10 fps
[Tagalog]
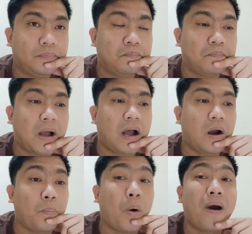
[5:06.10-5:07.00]

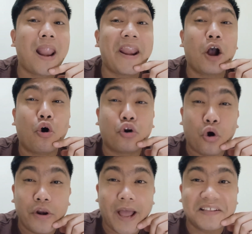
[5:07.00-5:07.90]
ma mawala ng
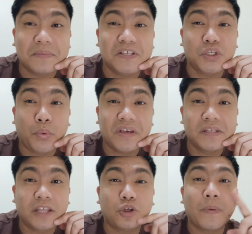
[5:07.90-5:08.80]
corona si Miss USA
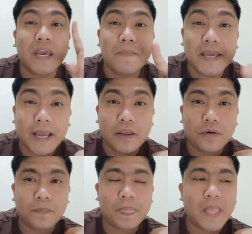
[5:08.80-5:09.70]
tumahimik
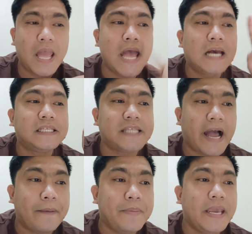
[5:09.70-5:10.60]
kayo
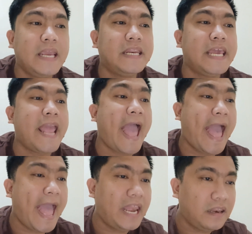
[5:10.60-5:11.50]
sabi ni
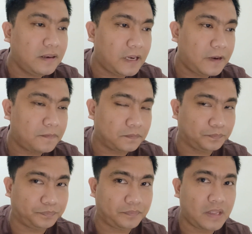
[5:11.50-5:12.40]
Anne
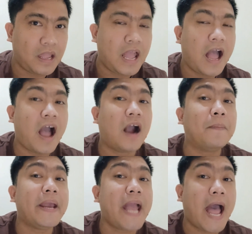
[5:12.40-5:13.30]
hmm, ang
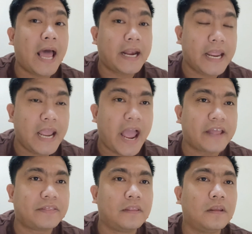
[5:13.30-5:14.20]
may-ari
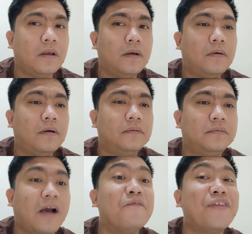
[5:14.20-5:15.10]
at
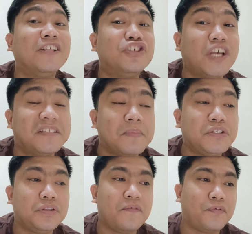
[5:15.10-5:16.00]
ng franchise ng Miss
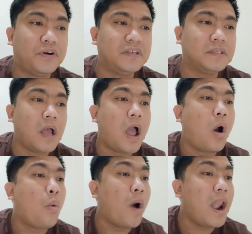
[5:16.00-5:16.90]
Universe
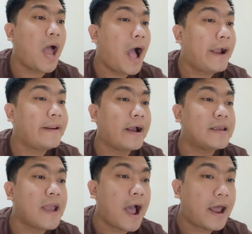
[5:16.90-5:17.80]
walang
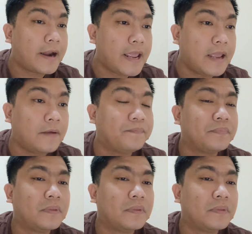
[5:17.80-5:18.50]
nangyaring